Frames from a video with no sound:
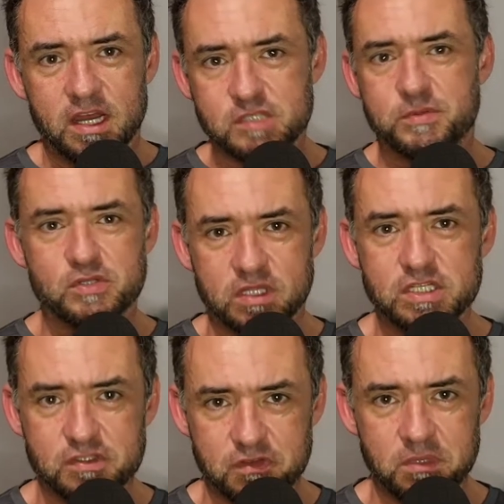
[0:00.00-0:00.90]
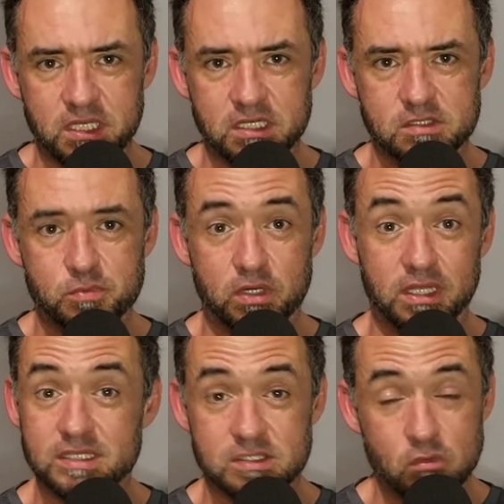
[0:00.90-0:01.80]
as personagens femininas, porque
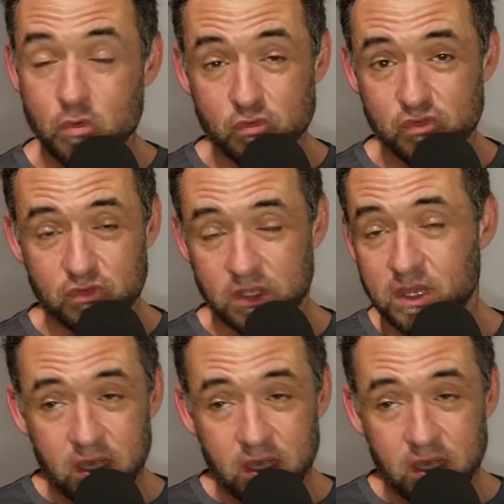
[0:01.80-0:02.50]
elas não cons